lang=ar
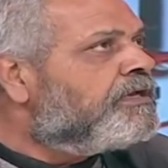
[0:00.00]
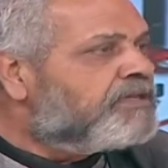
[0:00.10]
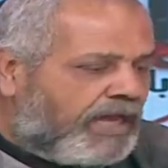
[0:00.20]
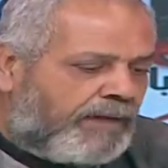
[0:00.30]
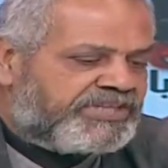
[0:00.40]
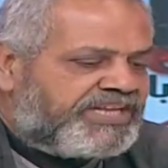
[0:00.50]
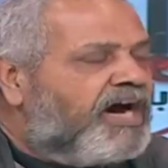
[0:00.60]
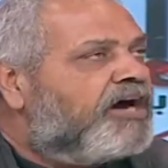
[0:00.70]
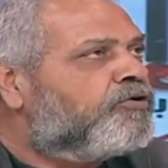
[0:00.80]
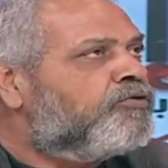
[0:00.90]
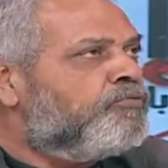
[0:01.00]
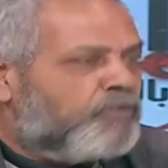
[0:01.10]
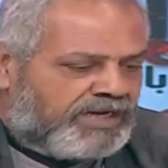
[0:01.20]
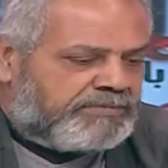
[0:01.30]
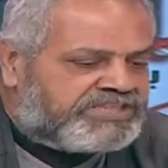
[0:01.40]
لا بدي اكل
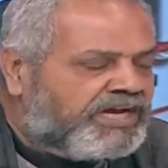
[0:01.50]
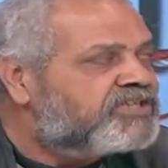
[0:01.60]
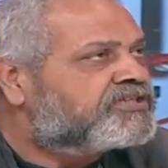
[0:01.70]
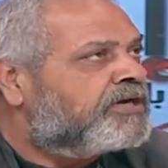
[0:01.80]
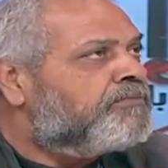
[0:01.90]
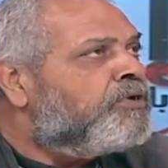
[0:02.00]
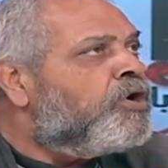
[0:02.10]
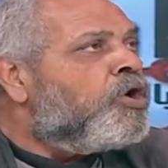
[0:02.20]
ولا بدي اشرب